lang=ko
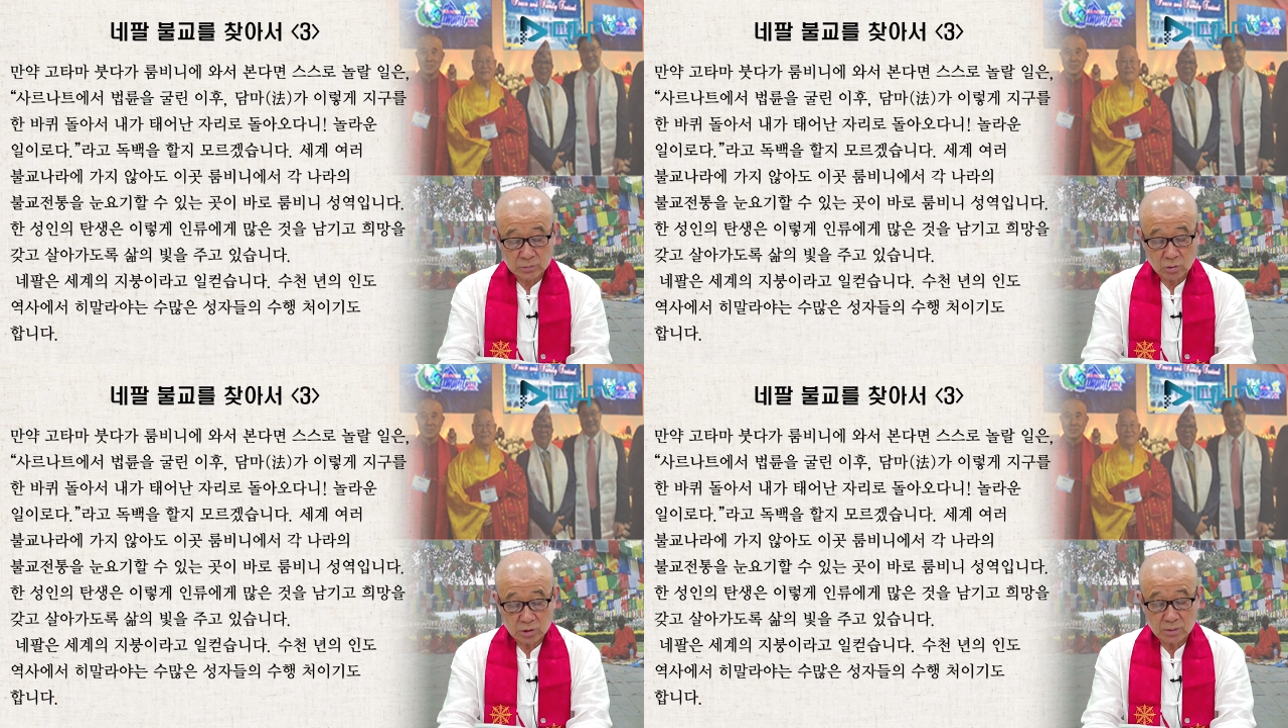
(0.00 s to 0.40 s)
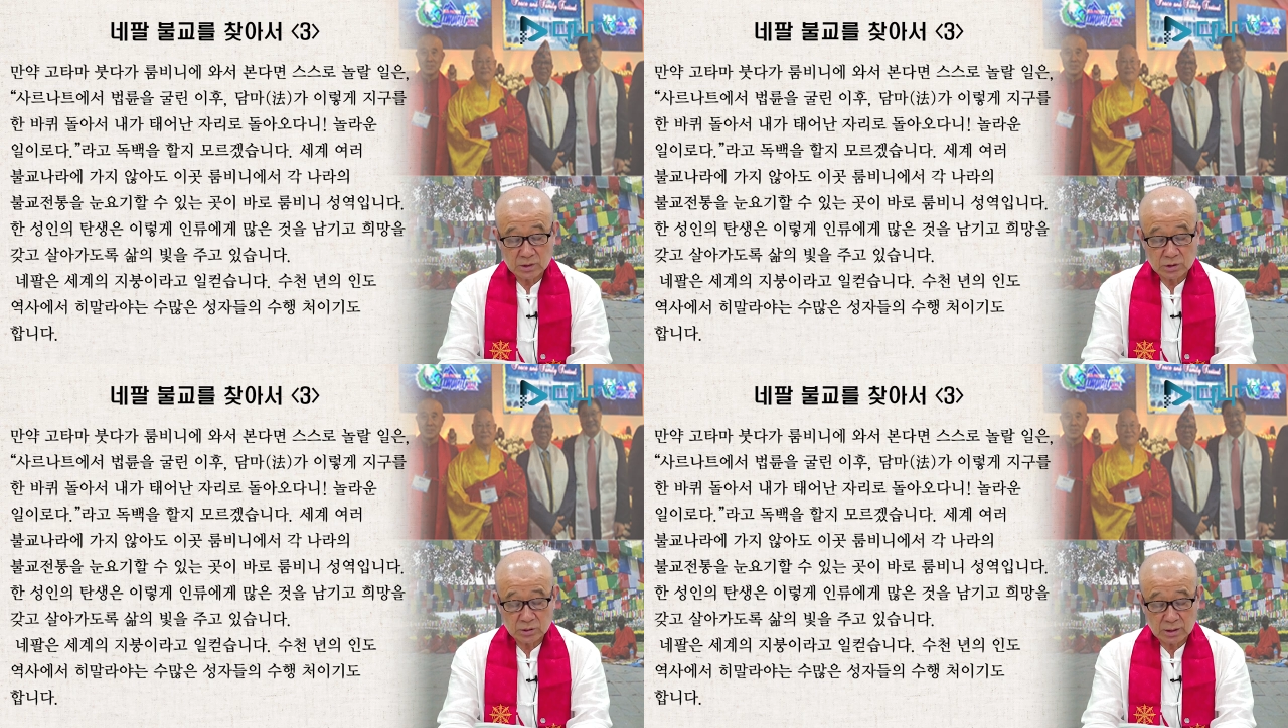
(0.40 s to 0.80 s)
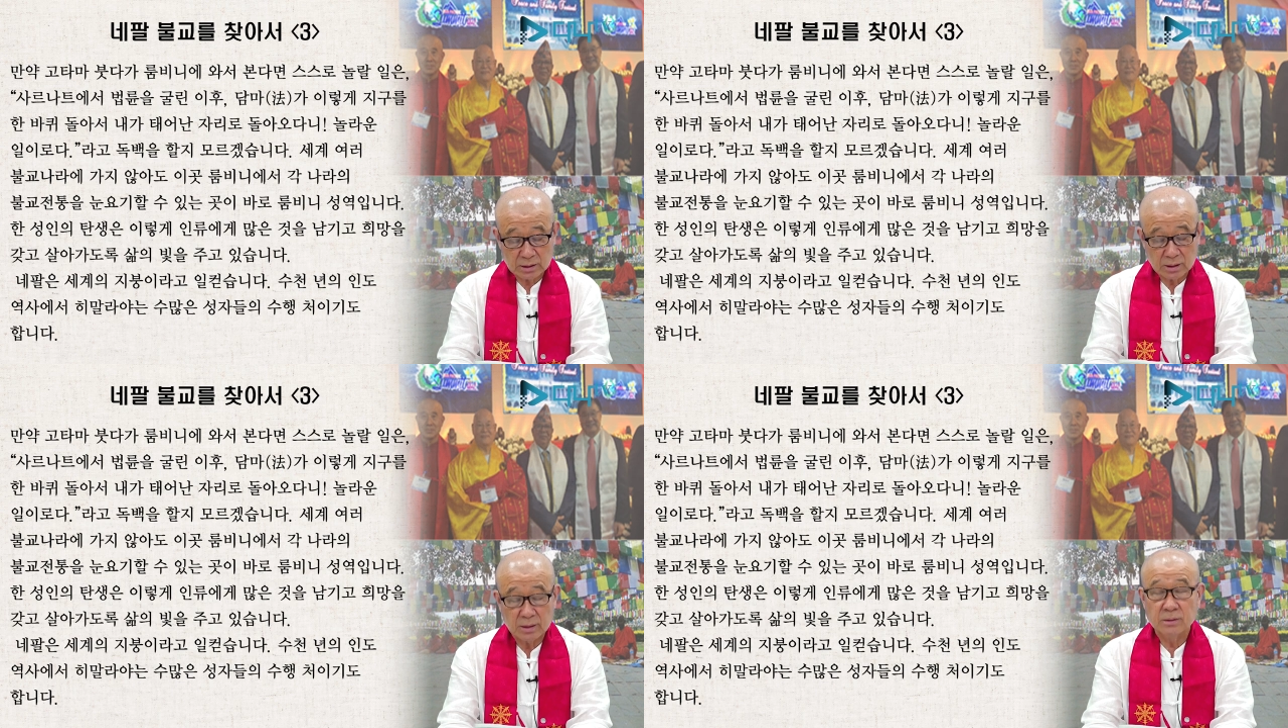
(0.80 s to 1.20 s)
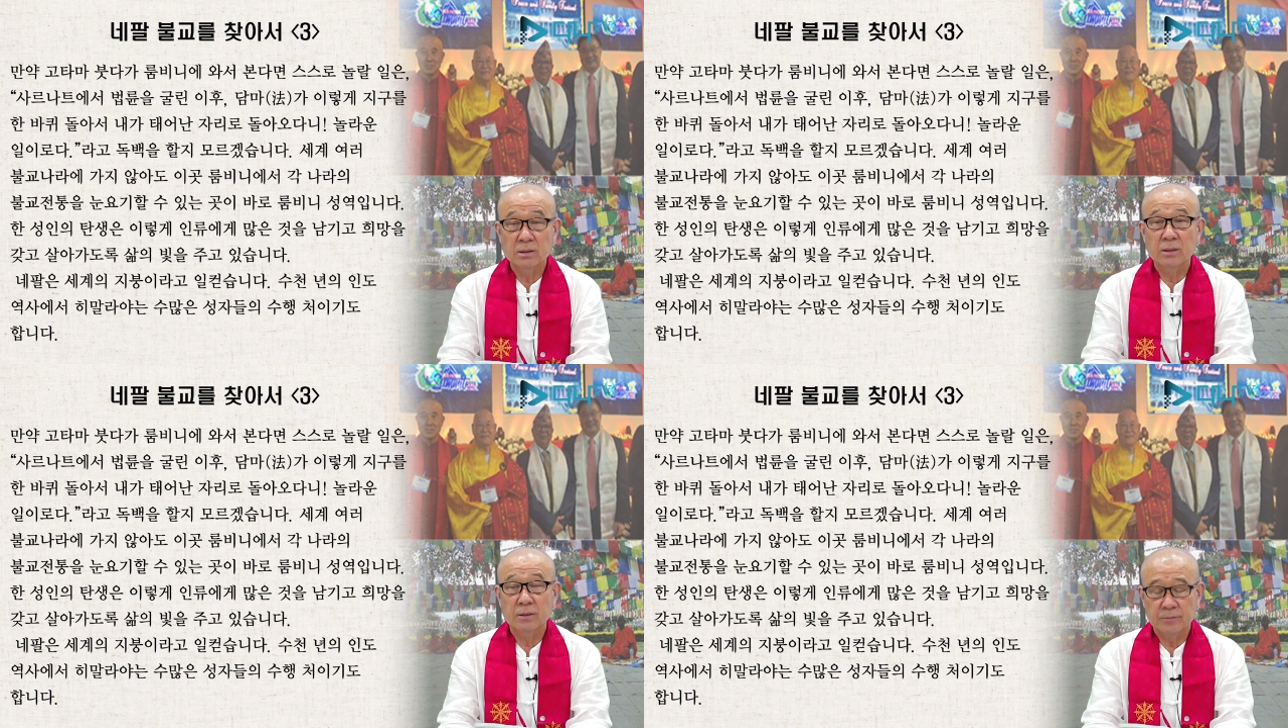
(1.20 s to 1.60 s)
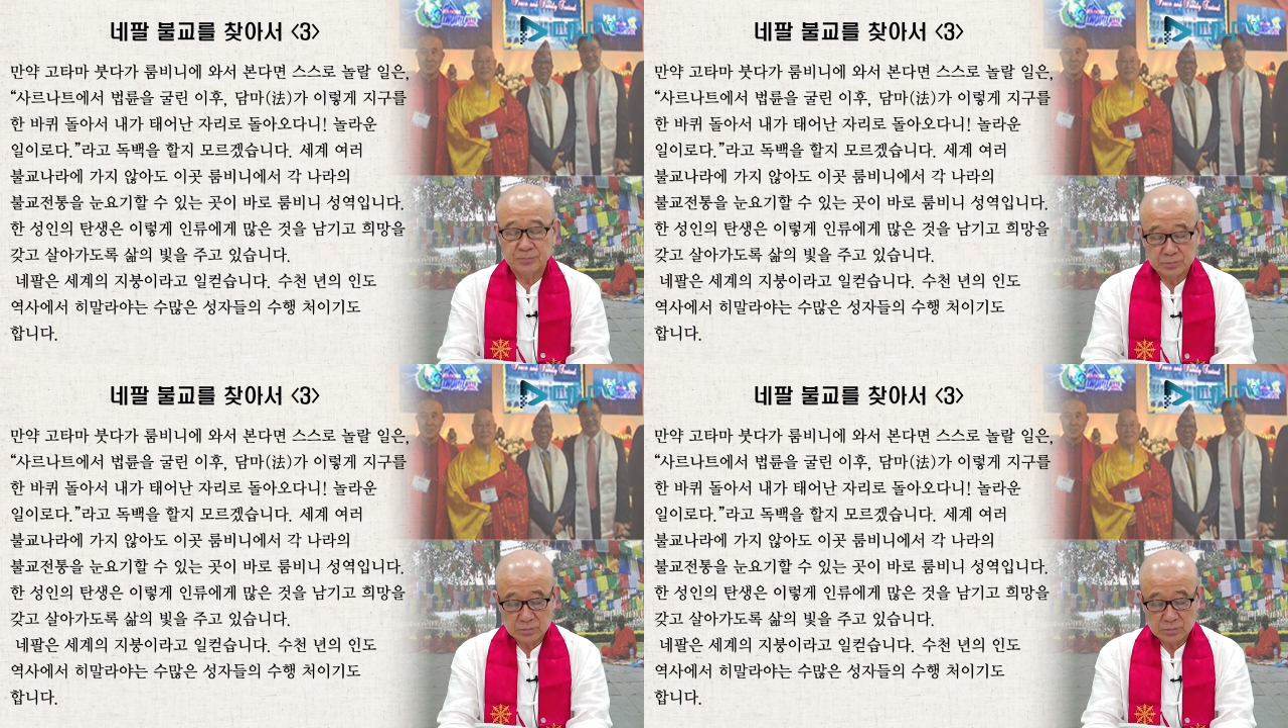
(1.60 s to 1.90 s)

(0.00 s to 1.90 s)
고타마 시타르타가 이제